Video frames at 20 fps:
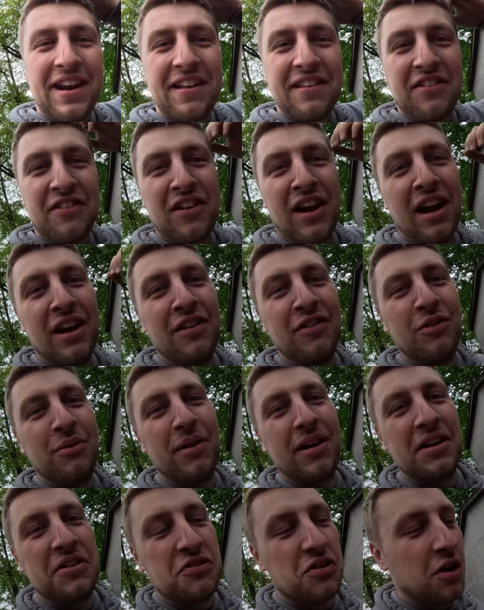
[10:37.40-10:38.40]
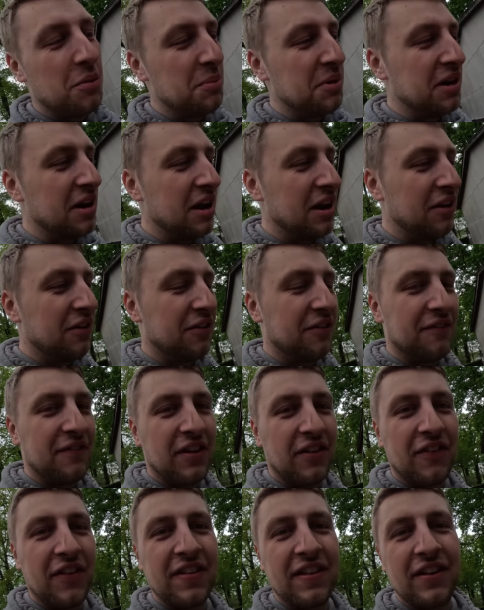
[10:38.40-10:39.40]
machen das schon alles über Terminal und
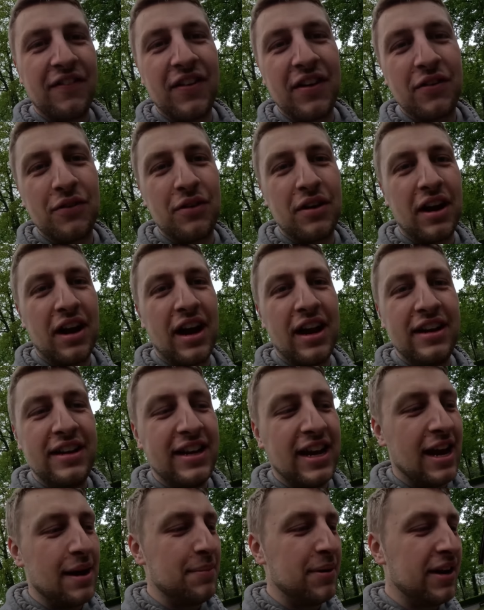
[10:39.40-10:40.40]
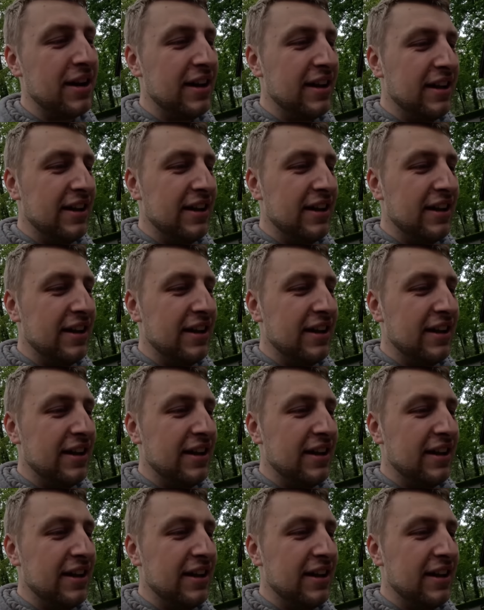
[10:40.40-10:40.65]
was weiß ich was oder Handy-App.